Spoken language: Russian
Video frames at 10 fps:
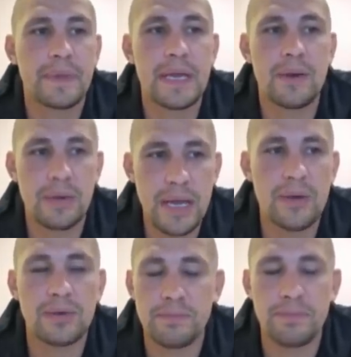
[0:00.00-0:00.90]
я говорю,
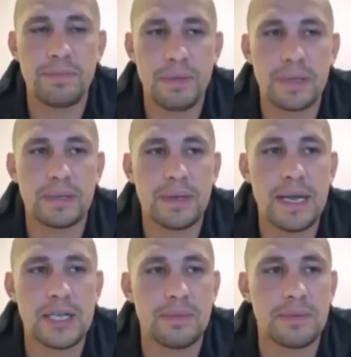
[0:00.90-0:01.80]
я вот этот
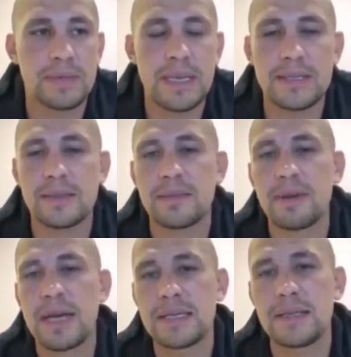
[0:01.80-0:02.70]
Гаш съездил до
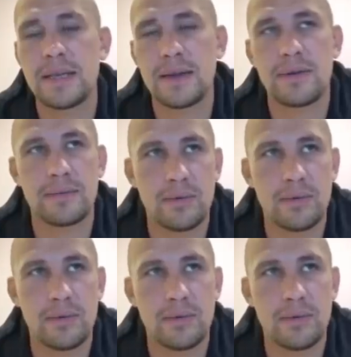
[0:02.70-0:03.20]
магазина, я говорю,